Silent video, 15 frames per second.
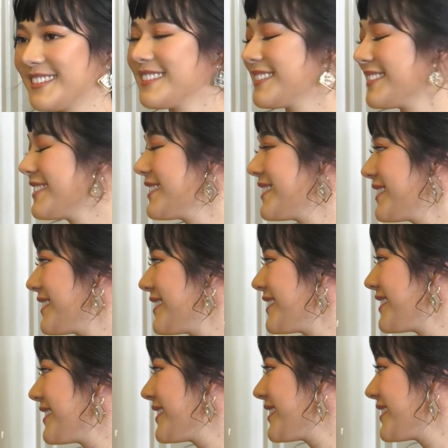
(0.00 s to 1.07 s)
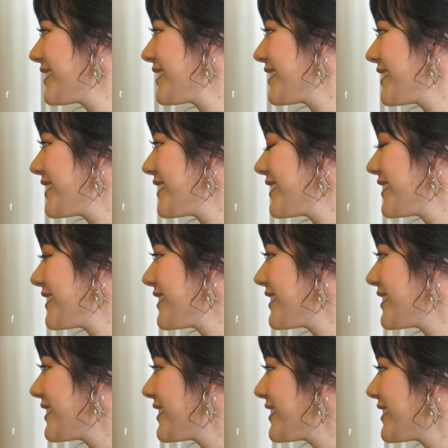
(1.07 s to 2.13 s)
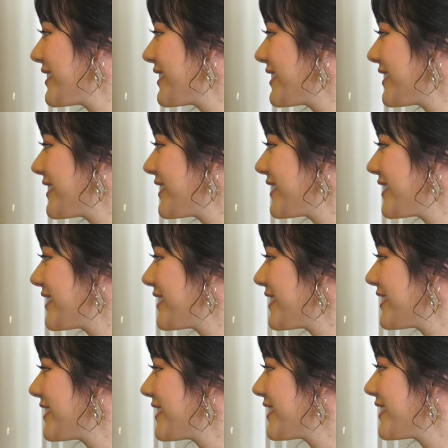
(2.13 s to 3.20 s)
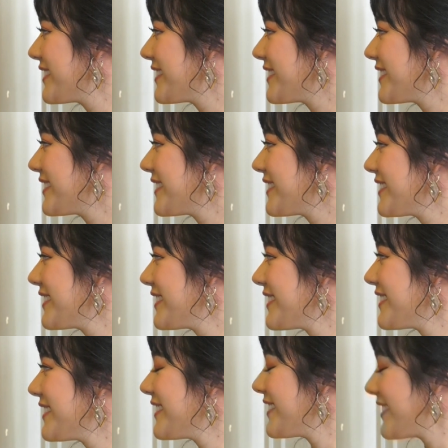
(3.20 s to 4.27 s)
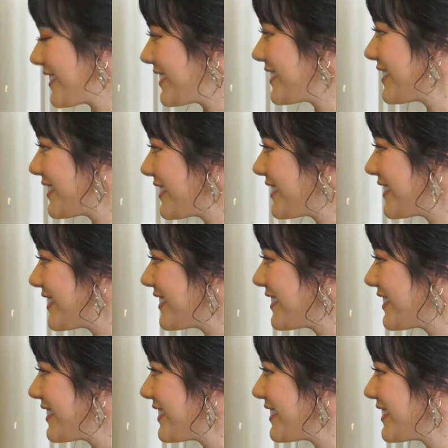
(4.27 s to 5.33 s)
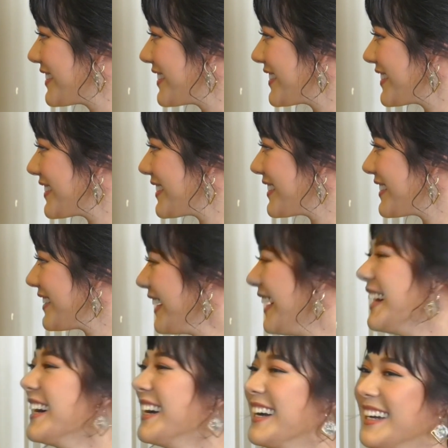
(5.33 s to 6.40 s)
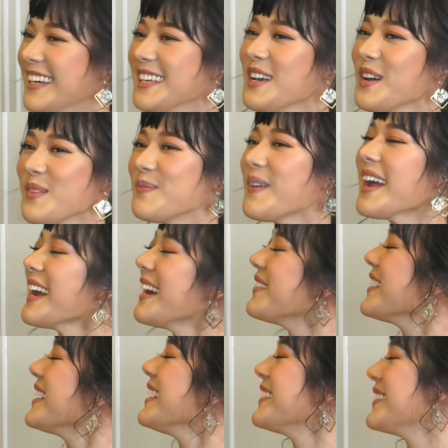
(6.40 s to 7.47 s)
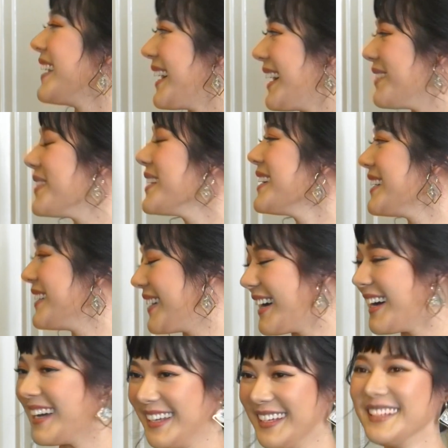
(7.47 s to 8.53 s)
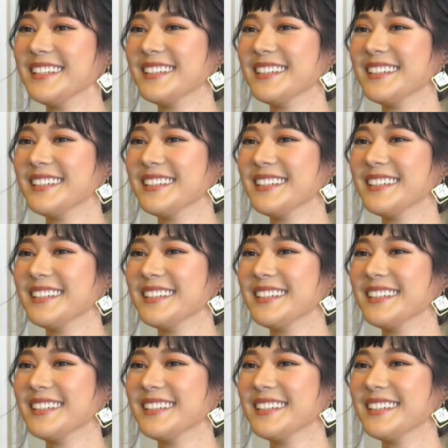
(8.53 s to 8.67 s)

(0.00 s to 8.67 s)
แบบนี้คือเราจะต้องแบบเปิดตัวจริงไหมคะแบบว่าจะได้สยบข่าวเมาส์ว่าแบบ ไม่เป็นกิ๊กเป็นอะไรคนอื่นไี้ไม่ค่ะ ไม่เกี่ยวหรอกค่ะไม่เกี่ยวค่ะ